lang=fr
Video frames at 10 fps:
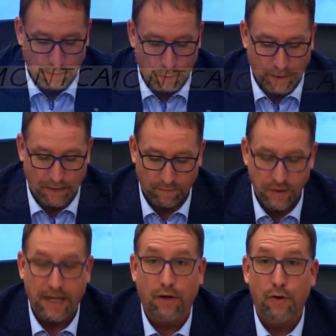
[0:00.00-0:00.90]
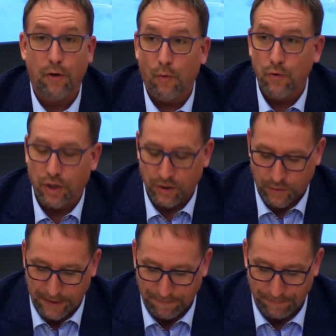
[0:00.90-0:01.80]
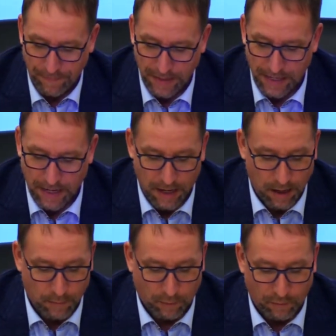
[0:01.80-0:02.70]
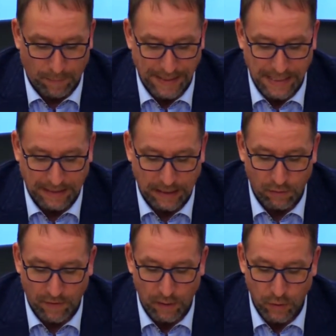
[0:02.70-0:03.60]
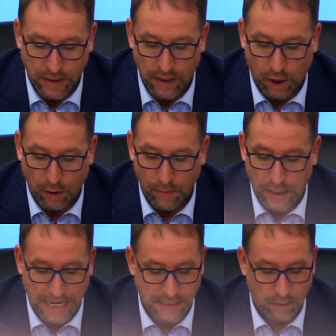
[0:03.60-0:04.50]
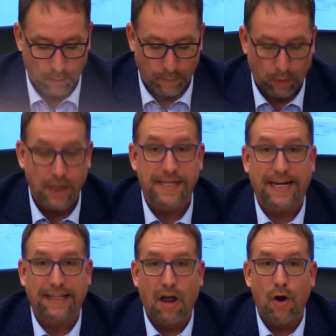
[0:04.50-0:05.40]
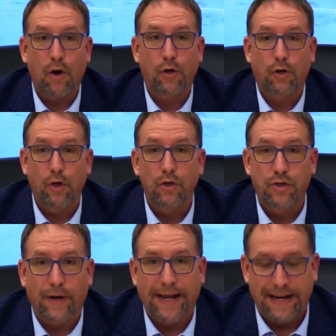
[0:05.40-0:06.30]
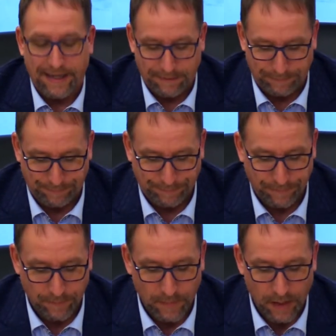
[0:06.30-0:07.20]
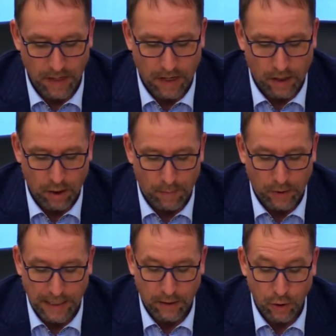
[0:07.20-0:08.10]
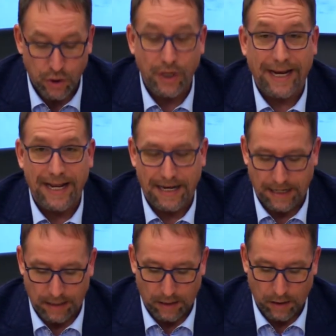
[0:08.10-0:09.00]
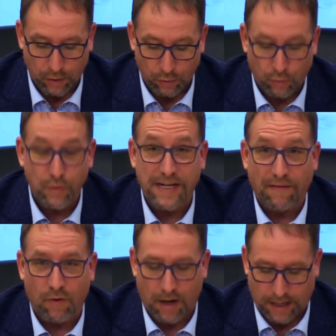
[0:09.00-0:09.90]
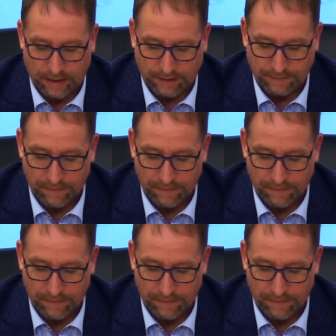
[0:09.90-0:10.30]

de Montcalm vous accueille aujourd'hui pour vous présenter un nouvel outil de communication pour le secteur culturel. Le bulletin culturel Tout savoir